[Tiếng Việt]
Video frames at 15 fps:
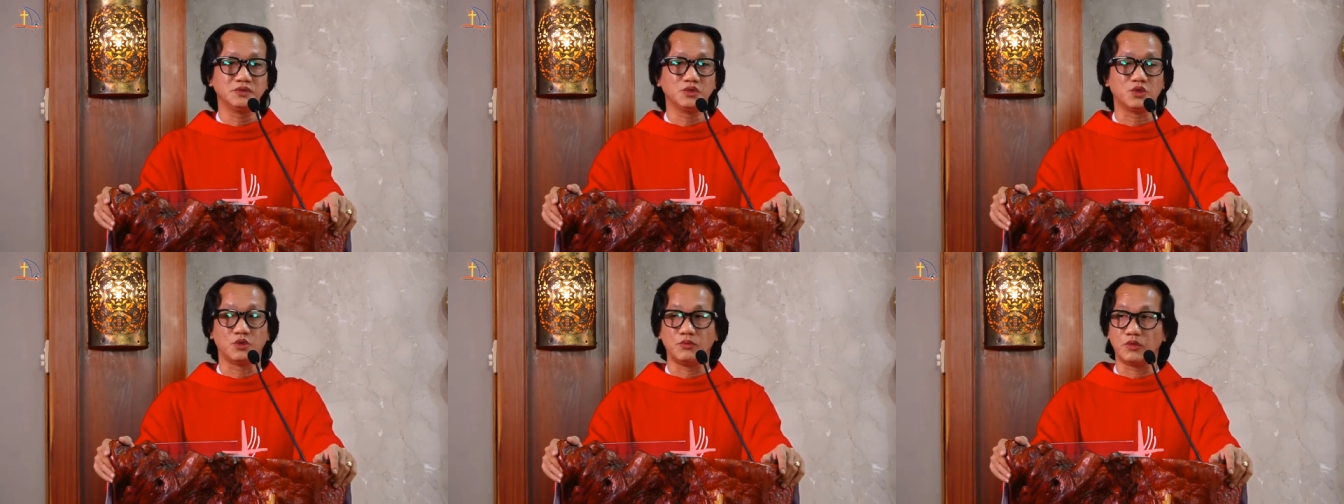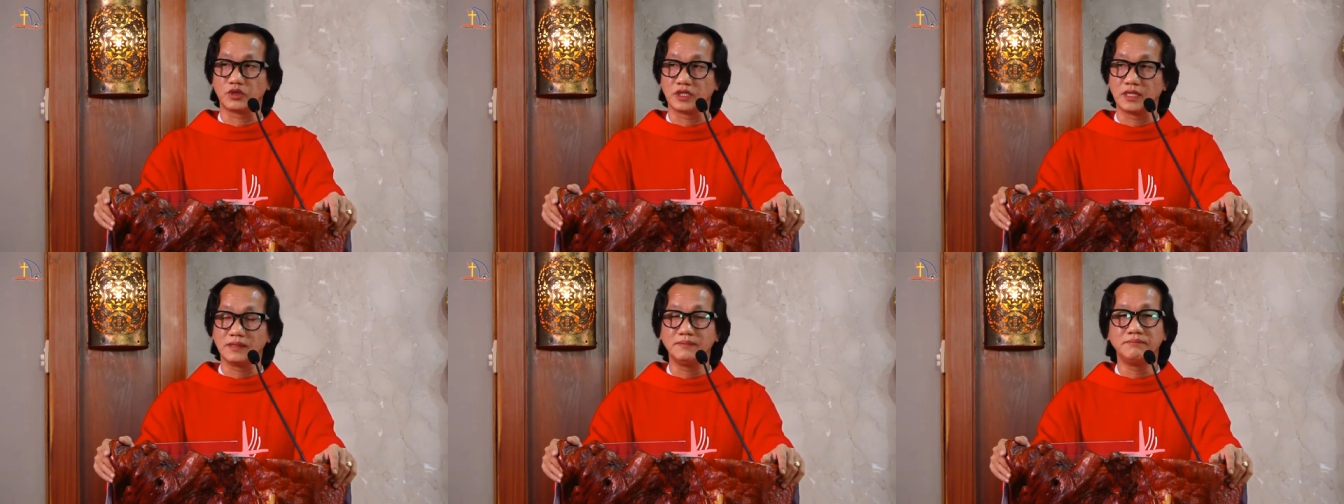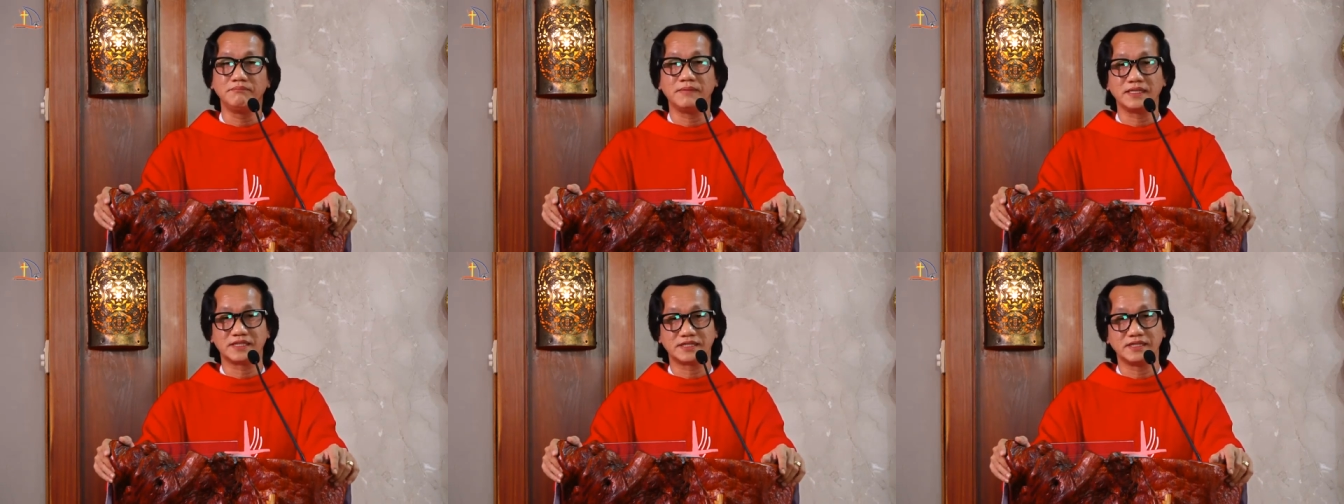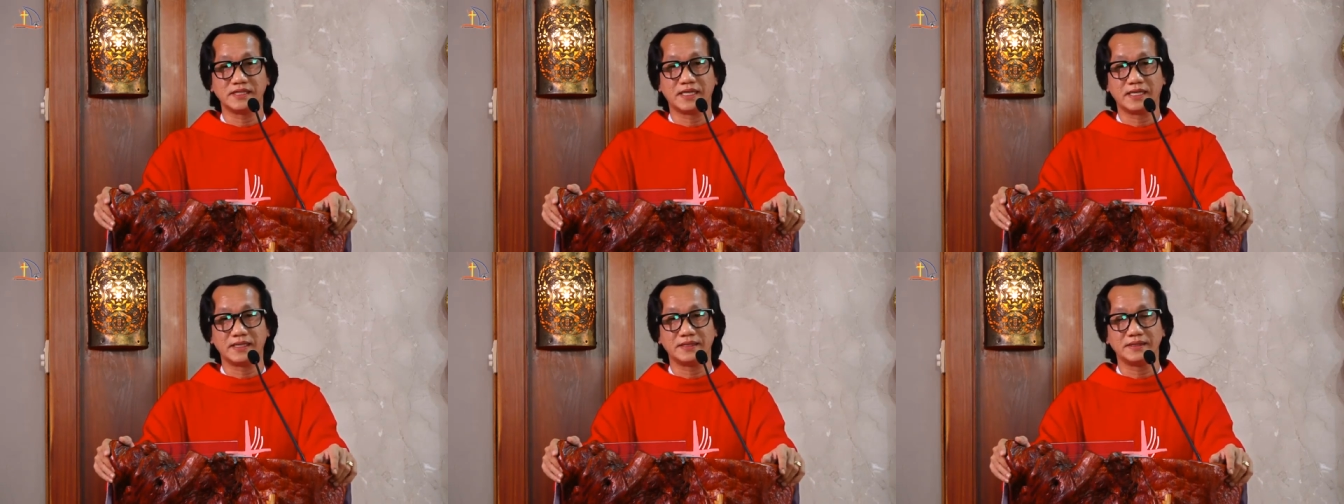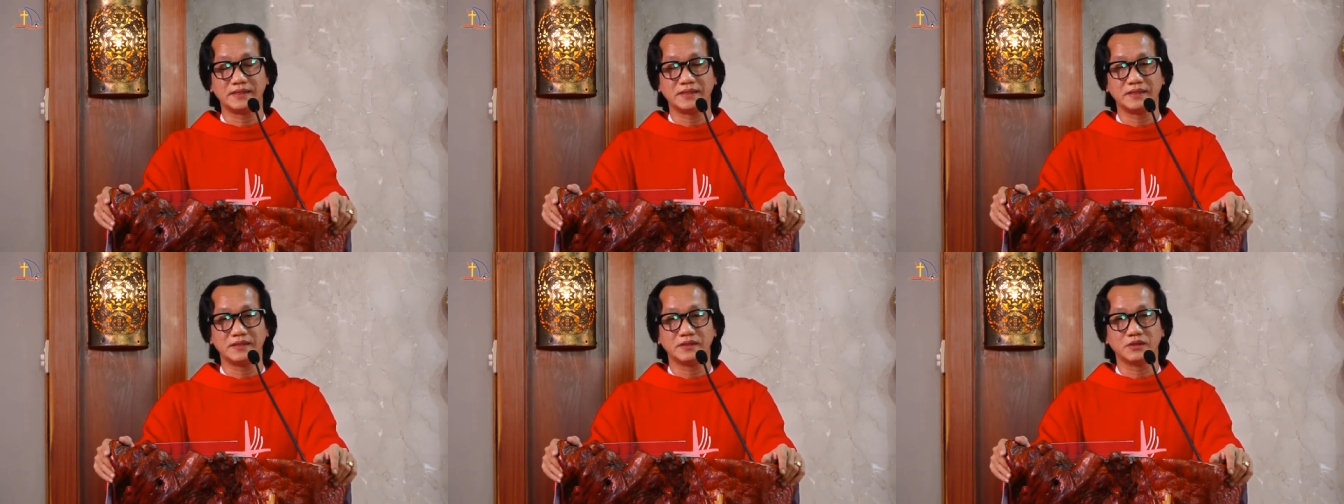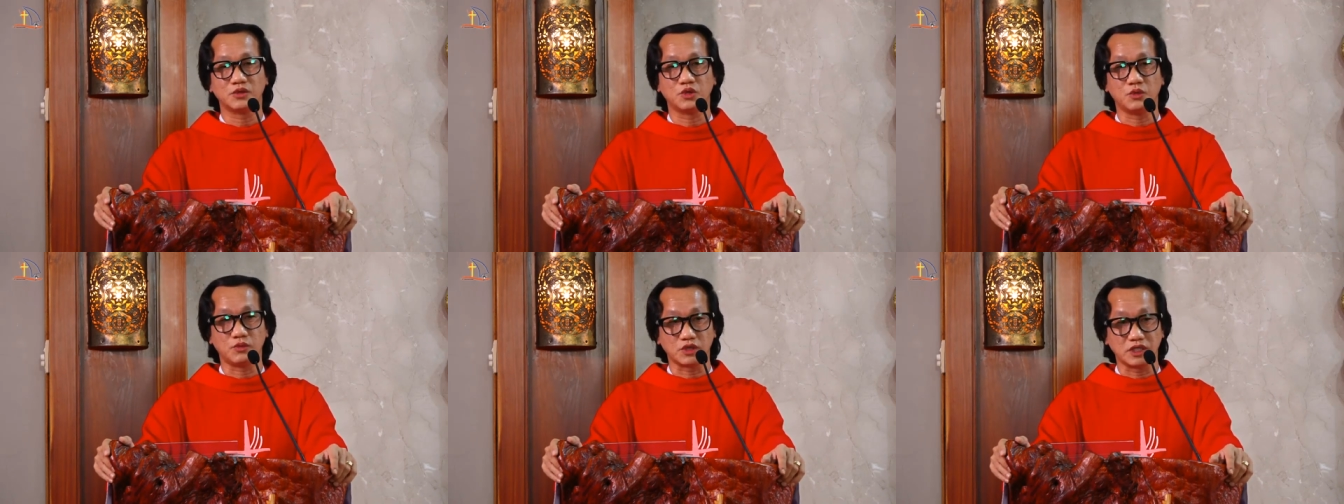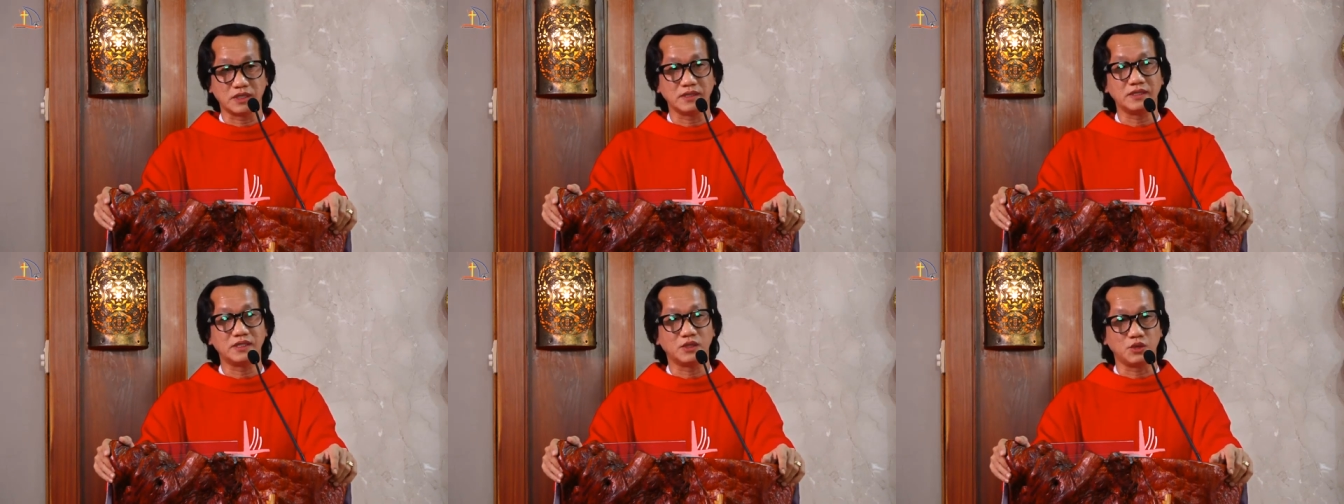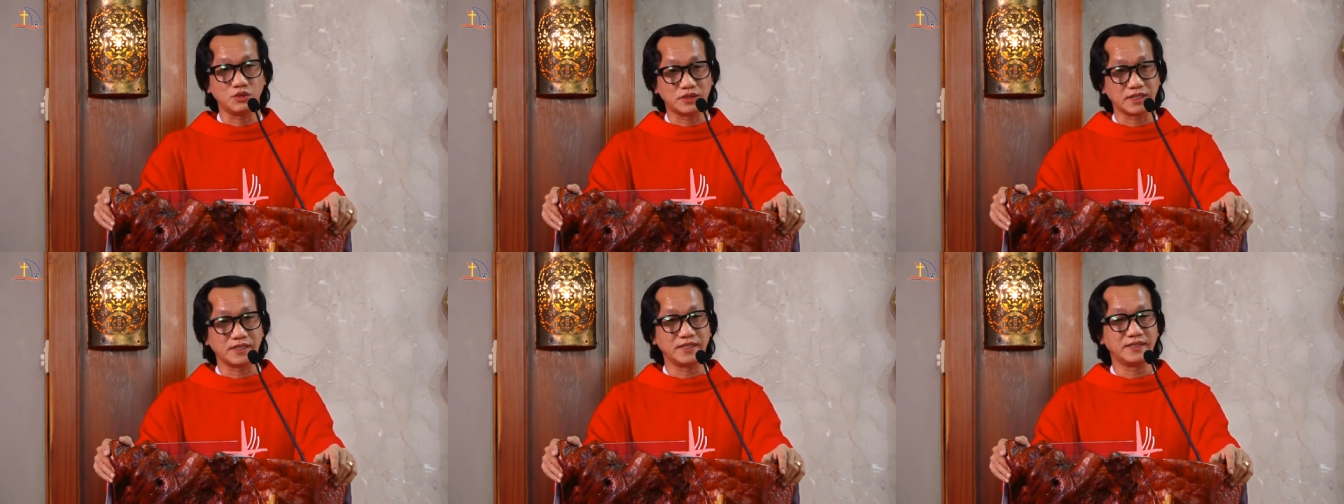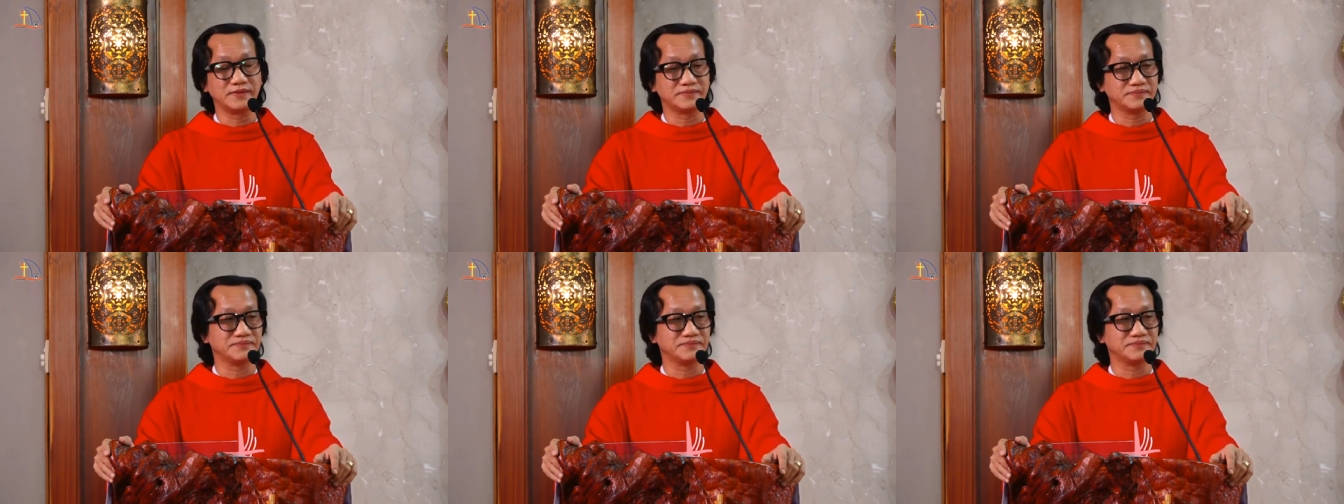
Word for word: của một đấng Messiah, của một đấng cứu thế.